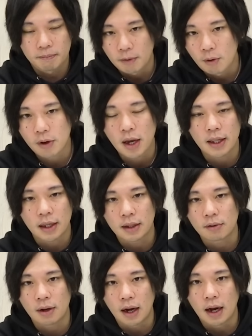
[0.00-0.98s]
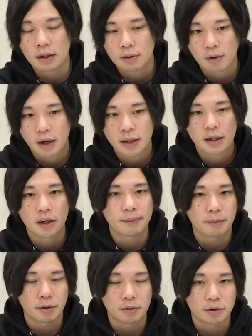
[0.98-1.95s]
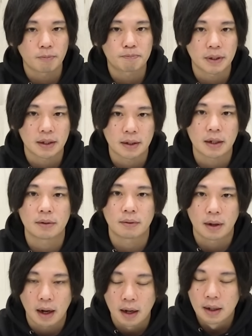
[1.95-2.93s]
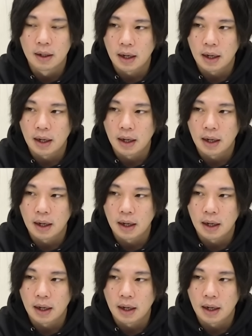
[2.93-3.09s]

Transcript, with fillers: 砲撃弾とかあとトライアングルボムのウソップだったりとか、